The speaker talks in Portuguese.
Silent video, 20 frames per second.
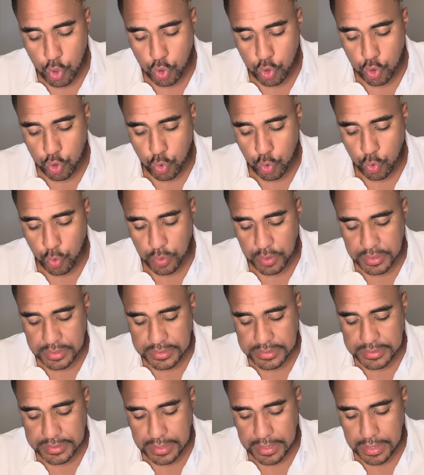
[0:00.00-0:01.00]

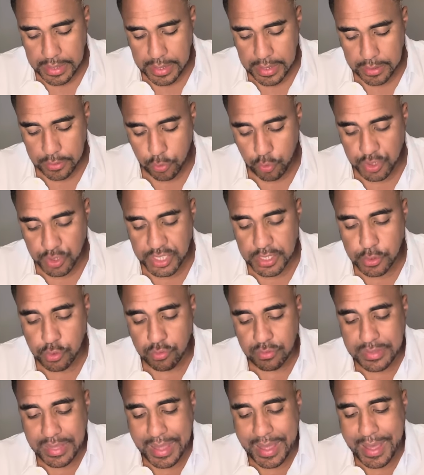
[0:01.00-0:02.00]
dos, uh, dos
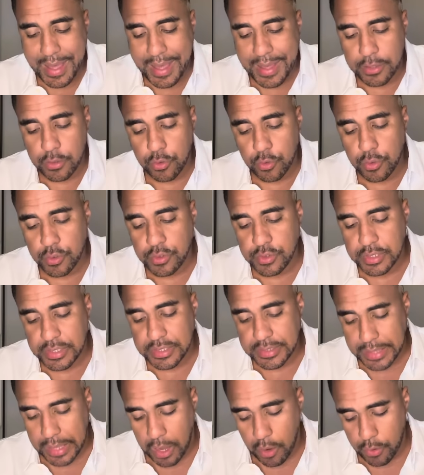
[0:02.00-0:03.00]
resultados e
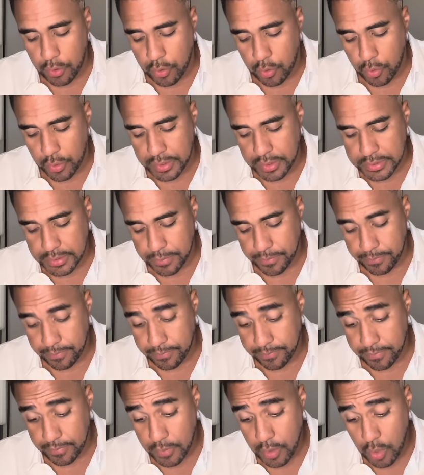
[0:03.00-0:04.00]
tal e coisa.
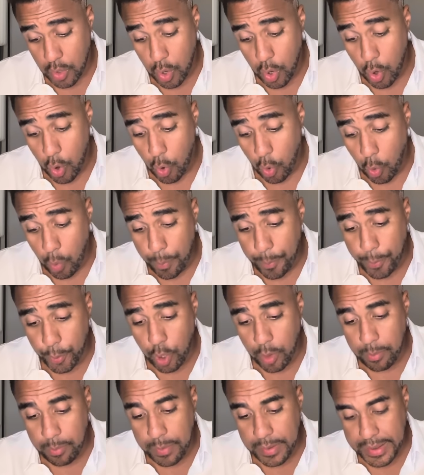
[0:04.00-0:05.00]
O
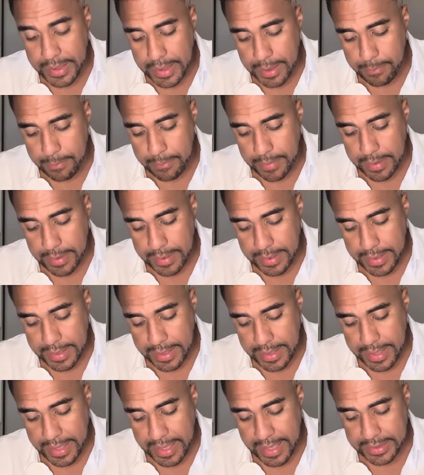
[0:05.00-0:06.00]
problema
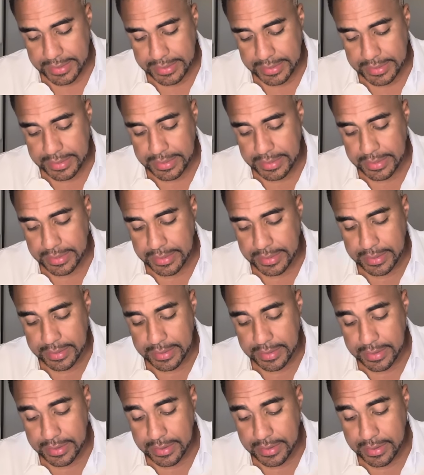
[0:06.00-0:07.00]
é que,
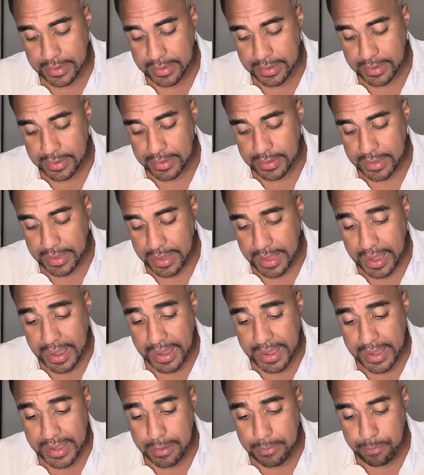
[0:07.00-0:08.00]

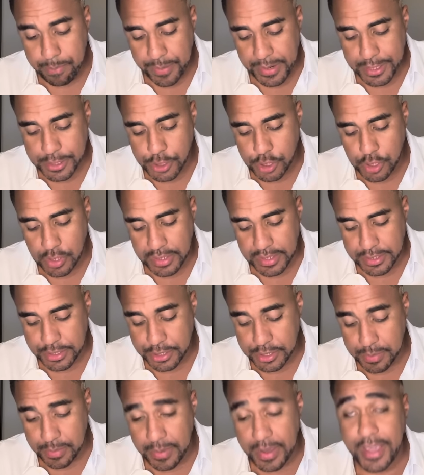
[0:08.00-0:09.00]

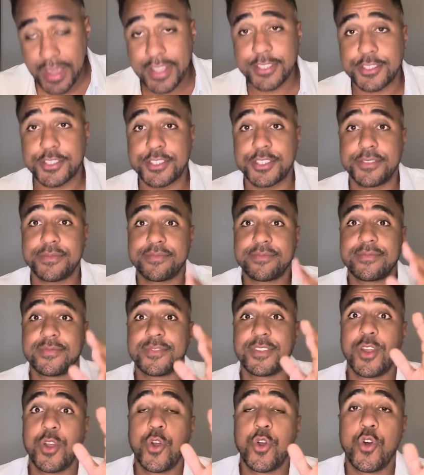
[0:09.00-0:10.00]
impressionantemente,
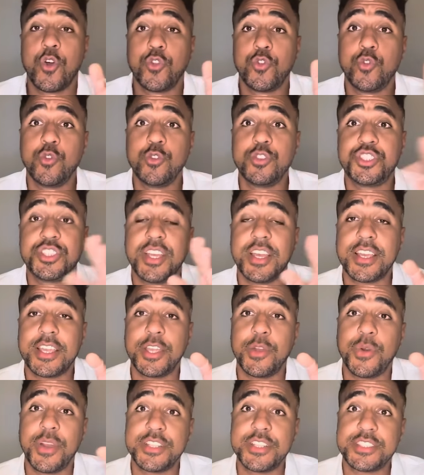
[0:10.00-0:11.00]
no dia
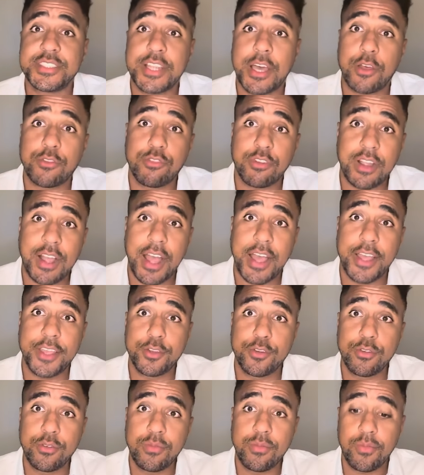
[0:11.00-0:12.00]
que o Edinaldo
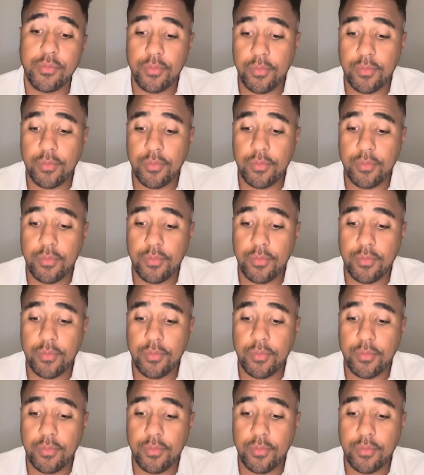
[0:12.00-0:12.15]
caiu,